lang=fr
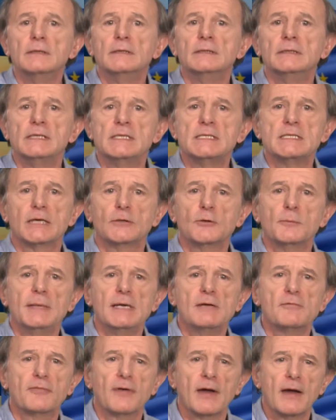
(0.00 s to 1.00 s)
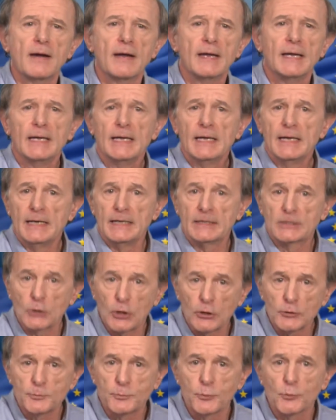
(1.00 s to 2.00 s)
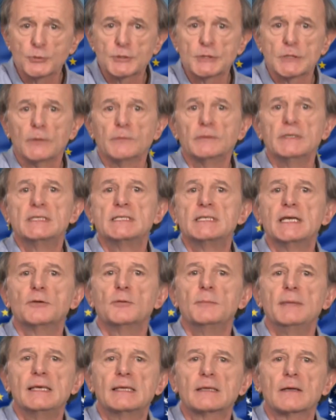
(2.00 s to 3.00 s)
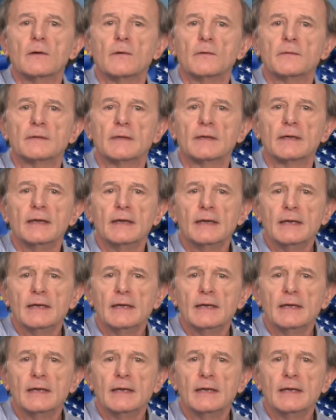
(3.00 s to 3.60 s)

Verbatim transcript: d'ici à 2020 et 30% d'ici à 2030.